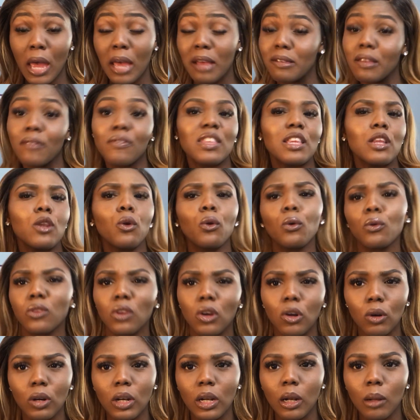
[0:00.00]
Ça fait
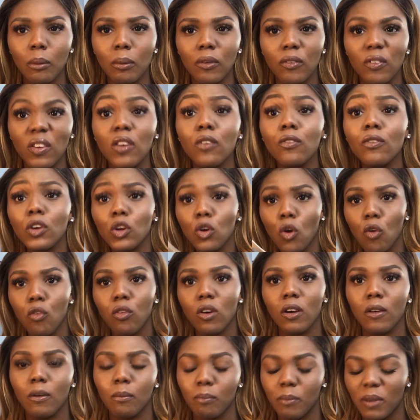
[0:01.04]
longtemps qu'on n'en a pas fait, fait qu'on
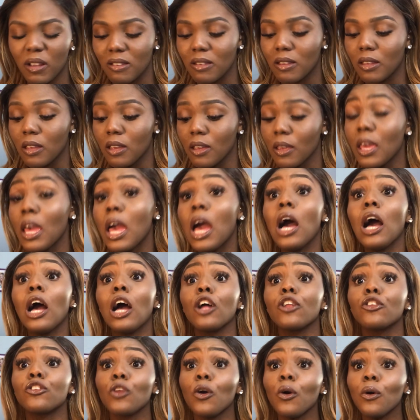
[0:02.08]
va passer.
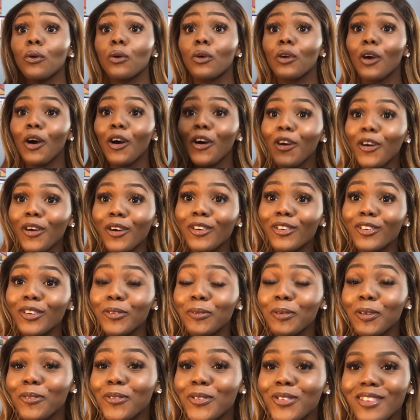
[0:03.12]
Donc, oh, j'ai
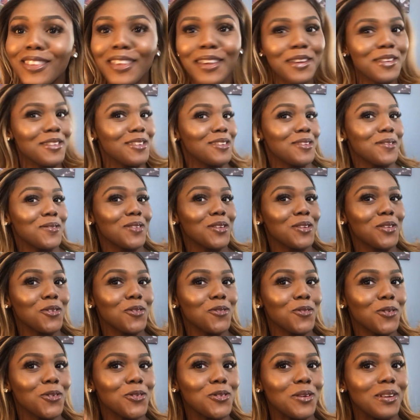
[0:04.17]
envie de vous dire, si vous êtes
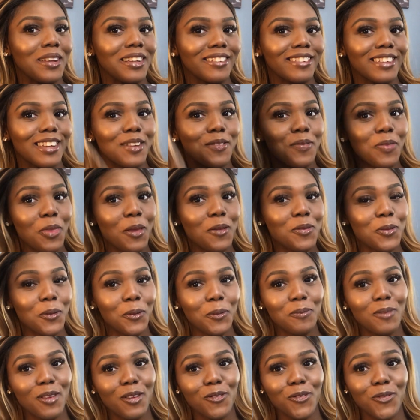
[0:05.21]
nouveau sur la chaîne, donc
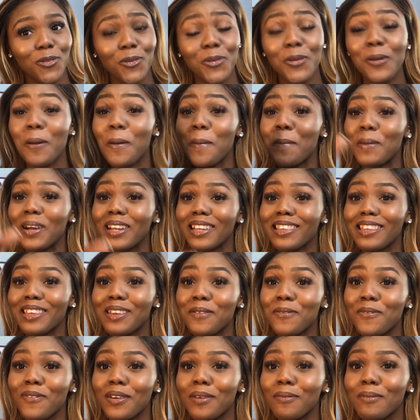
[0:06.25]
bienvenue, ma
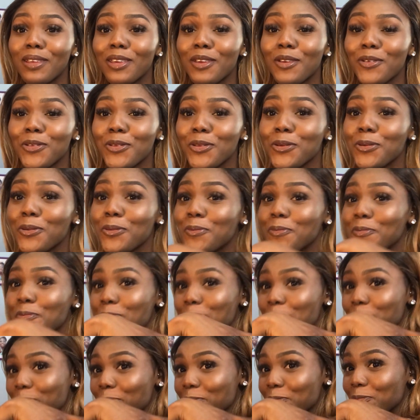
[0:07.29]
team, family YouTube.
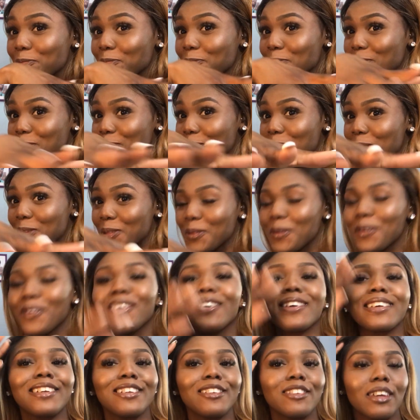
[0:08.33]
You know,
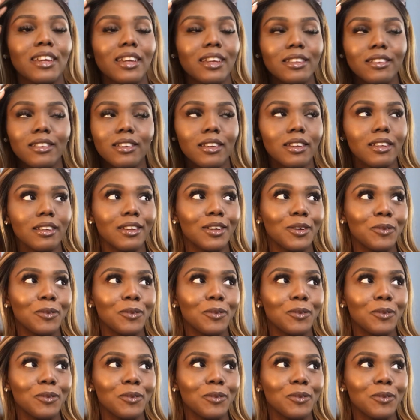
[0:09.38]
ok, j'arrête, j'arrête.